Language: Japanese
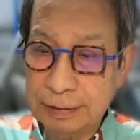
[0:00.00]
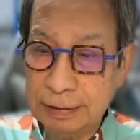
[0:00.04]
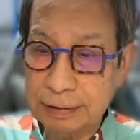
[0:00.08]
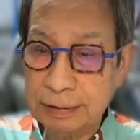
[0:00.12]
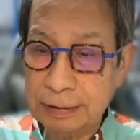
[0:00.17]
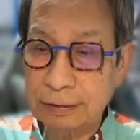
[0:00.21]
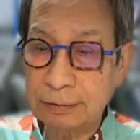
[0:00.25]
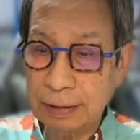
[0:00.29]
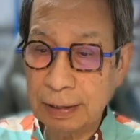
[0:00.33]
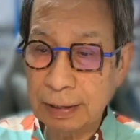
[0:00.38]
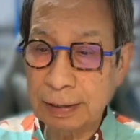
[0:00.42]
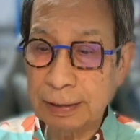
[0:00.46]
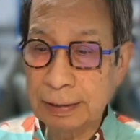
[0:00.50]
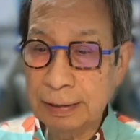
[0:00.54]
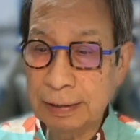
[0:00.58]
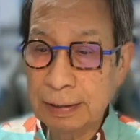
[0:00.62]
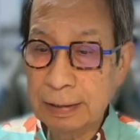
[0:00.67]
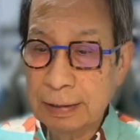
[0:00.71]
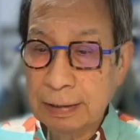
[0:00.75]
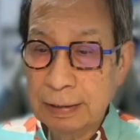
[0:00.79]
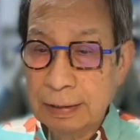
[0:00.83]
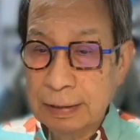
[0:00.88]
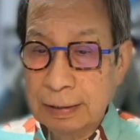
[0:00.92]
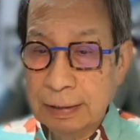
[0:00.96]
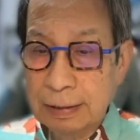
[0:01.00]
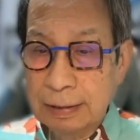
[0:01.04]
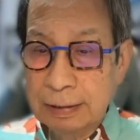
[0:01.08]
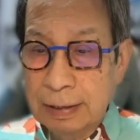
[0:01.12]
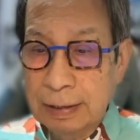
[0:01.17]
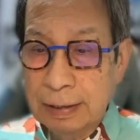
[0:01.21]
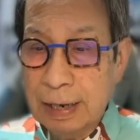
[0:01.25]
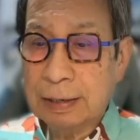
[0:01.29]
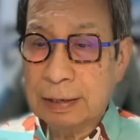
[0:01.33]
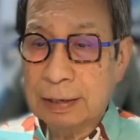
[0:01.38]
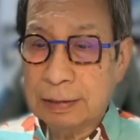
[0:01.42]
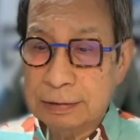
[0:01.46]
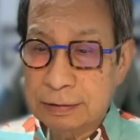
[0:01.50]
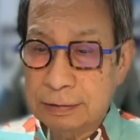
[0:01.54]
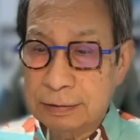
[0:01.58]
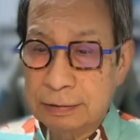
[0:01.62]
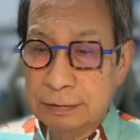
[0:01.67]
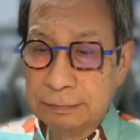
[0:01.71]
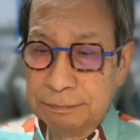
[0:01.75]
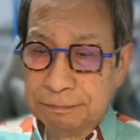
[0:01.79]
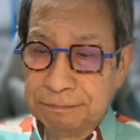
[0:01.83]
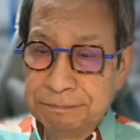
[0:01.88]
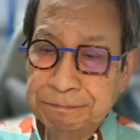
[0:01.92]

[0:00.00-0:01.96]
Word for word: すけどね、来月、